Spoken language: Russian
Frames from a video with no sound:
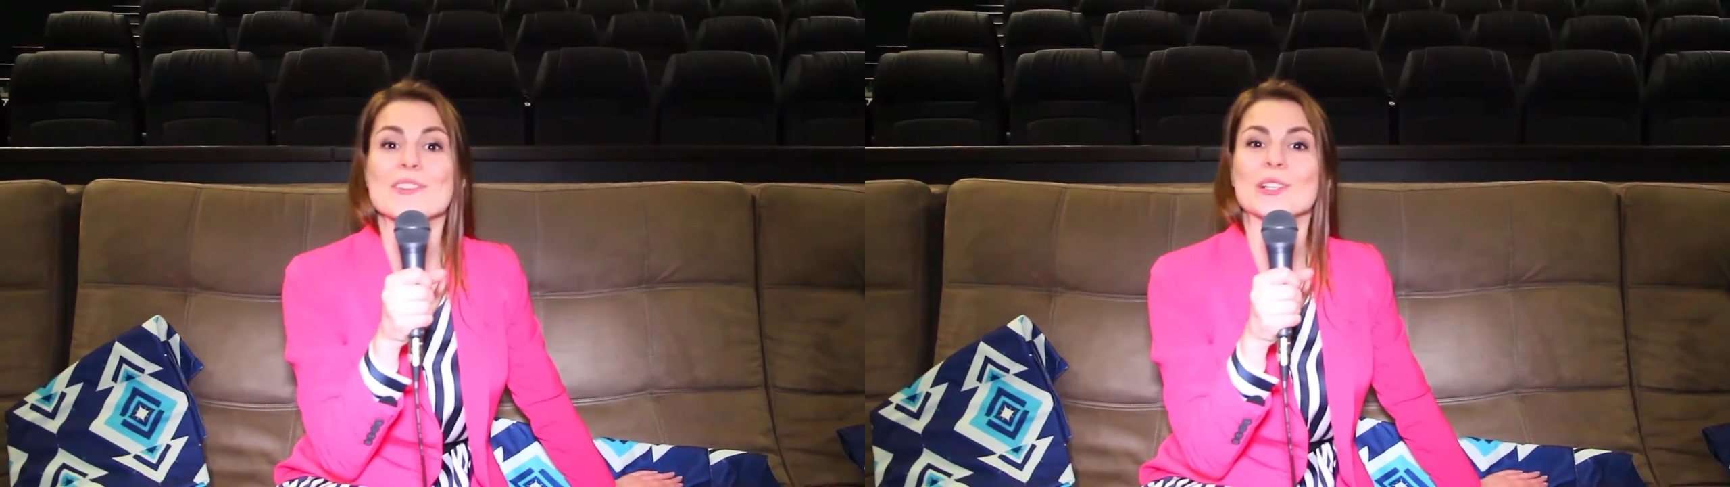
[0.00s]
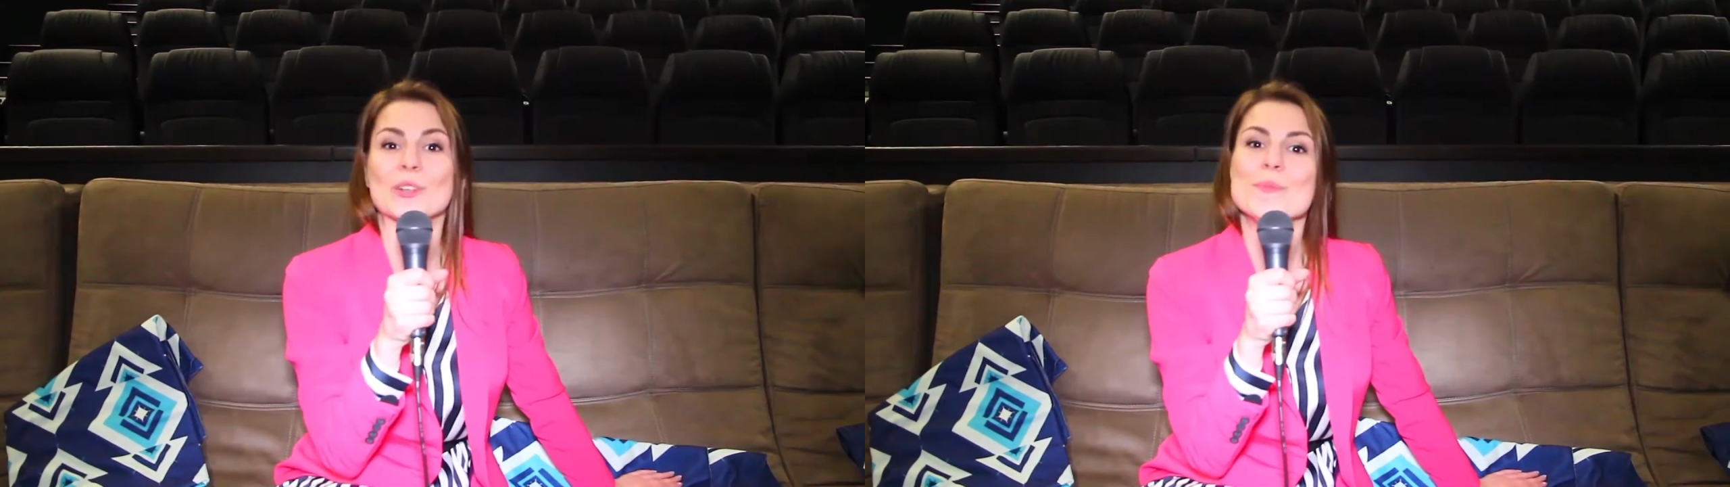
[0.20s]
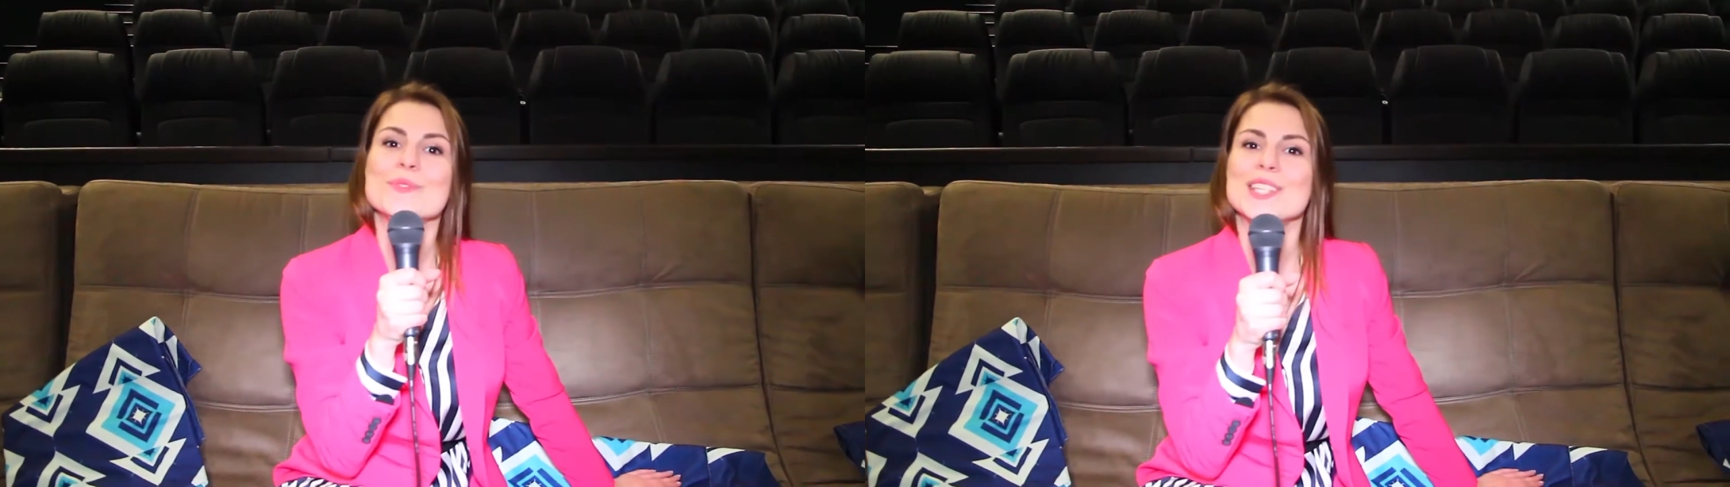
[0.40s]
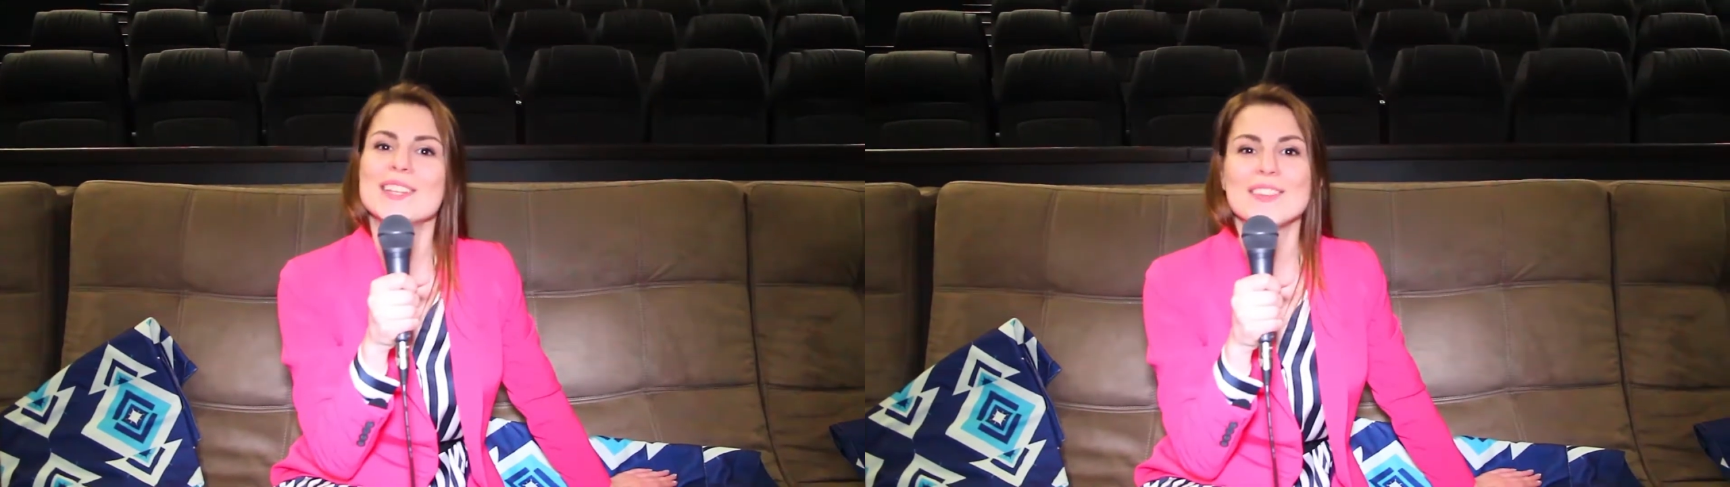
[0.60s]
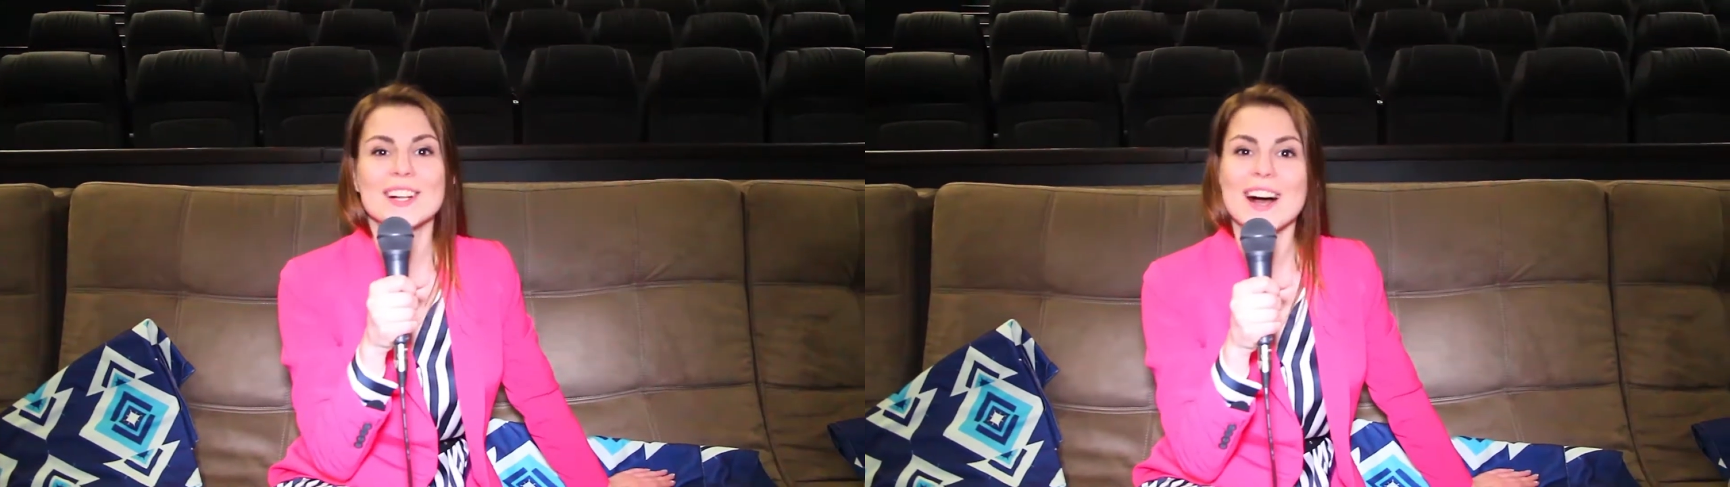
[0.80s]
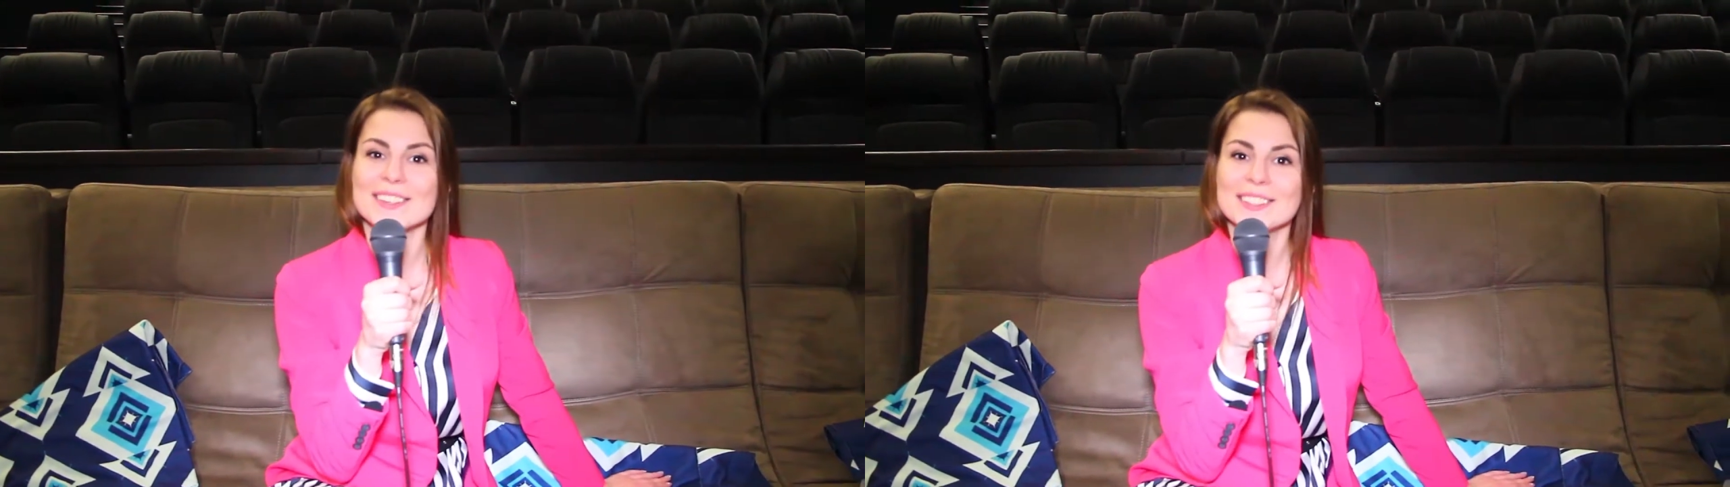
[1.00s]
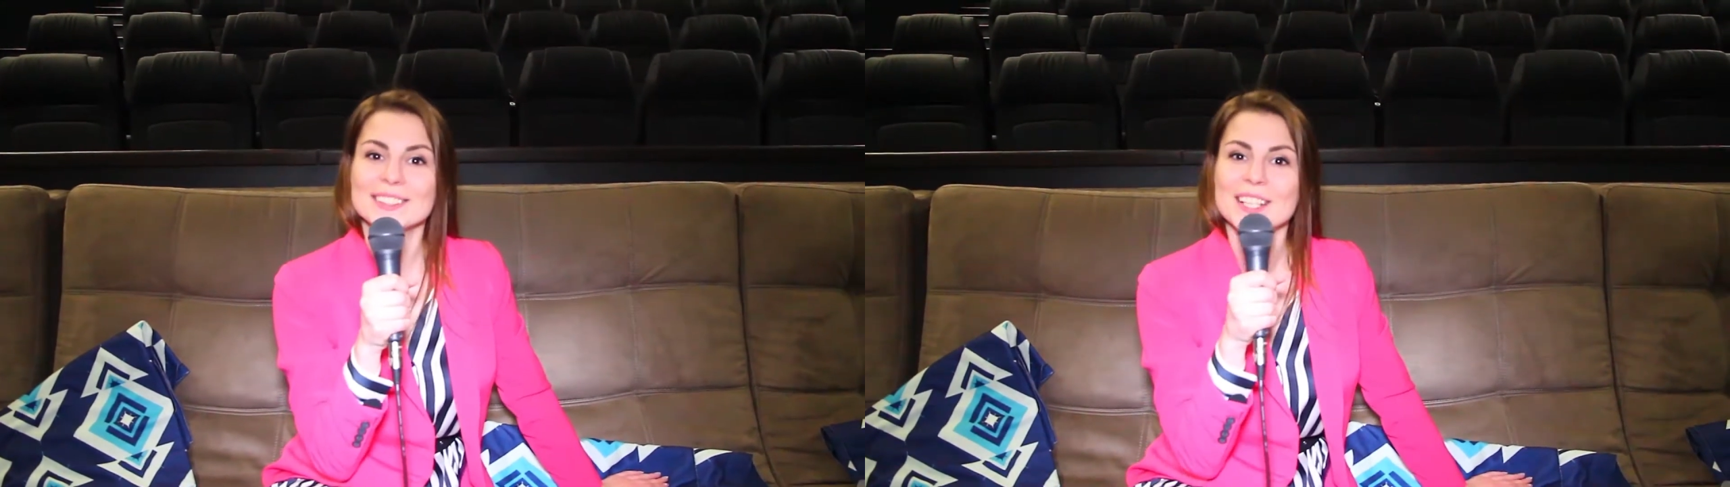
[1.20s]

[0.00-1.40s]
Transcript: Welcome Silver Art.